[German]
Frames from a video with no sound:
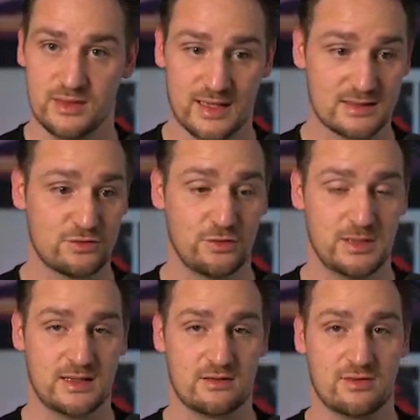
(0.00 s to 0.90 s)
Das ist für
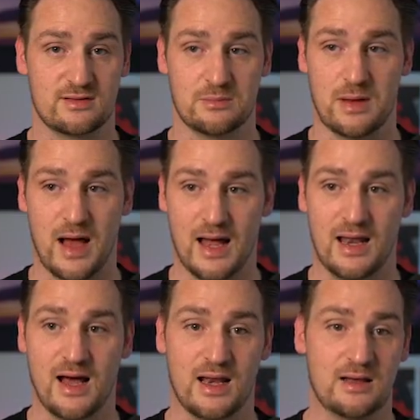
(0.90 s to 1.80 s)
mich das, was am
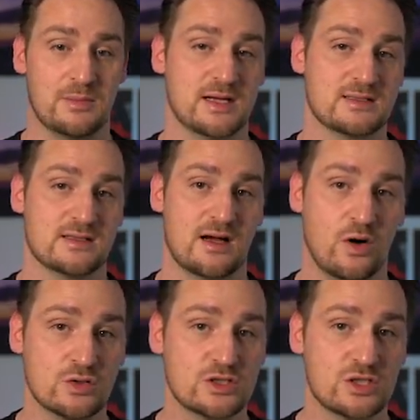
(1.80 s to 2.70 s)
allermeisten
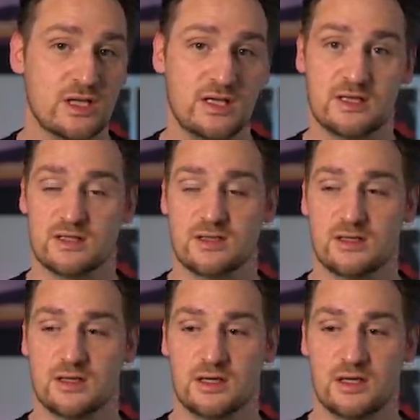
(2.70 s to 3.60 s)
raussticht
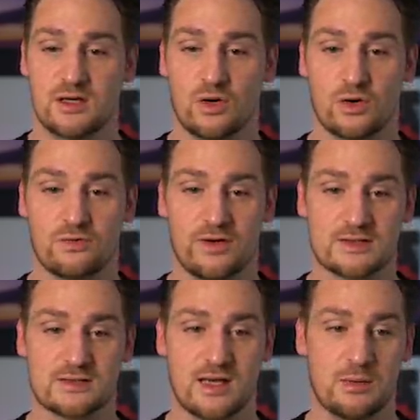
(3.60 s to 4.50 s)
und
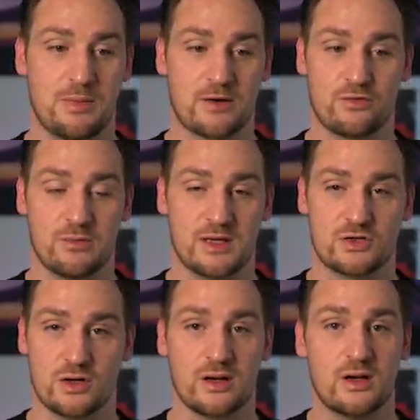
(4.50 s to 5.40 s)
was Cyberpunk für mich
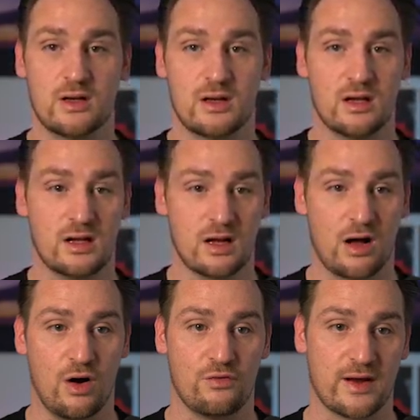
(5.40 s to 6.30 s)
schon
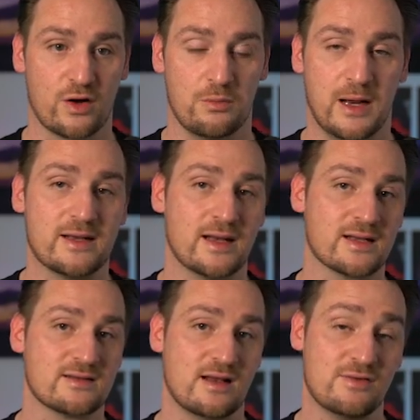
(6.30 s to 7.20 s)
auf ein komplett
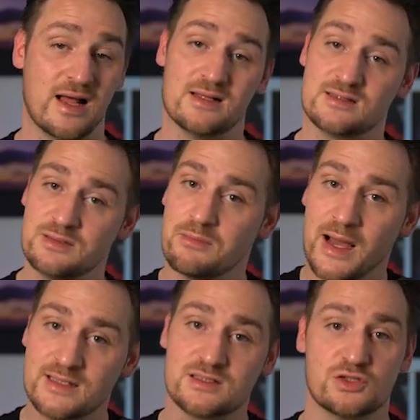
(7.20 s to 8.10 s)
anderes Level als die
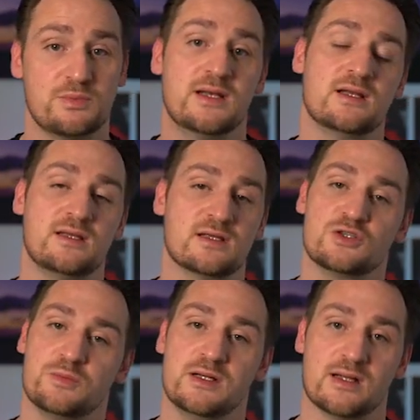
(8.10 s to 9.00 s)
meisten Spiele, die ich
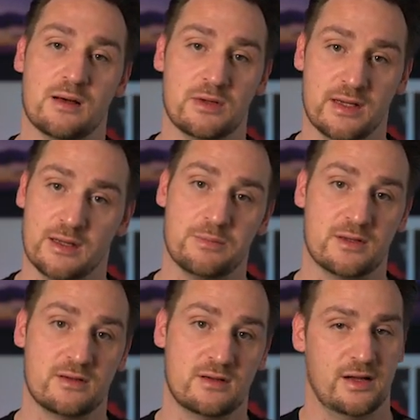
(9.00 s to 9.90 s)
gespielt habe, hebt.
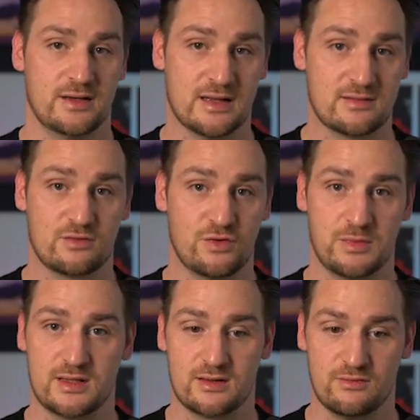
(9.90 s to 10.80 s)
Das ist für
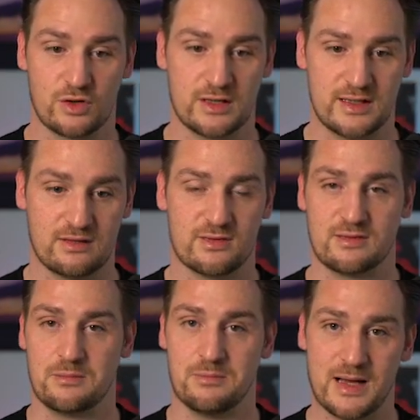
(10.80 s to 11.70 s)
mich wirklich das, was
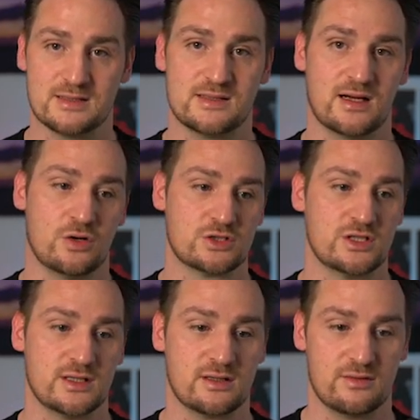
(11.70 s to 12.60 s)
am meisten
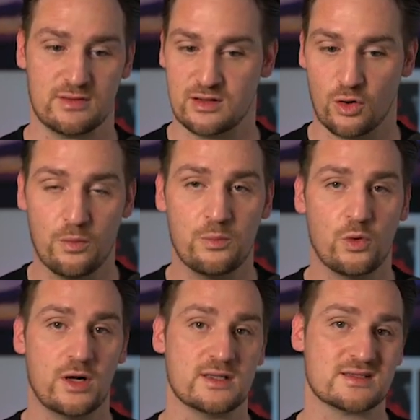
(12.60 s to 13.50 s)
heraussticht. Die Open
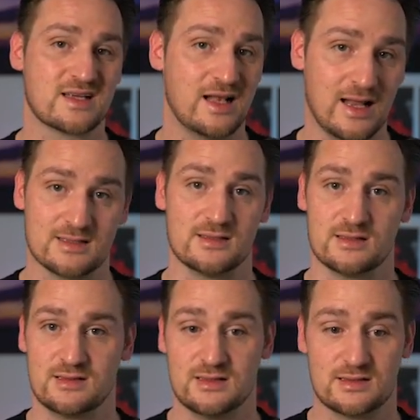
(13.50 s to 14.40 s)
World ist
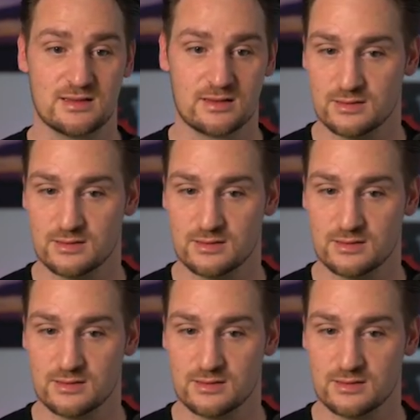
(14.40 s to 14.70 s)
klasse. Sie ist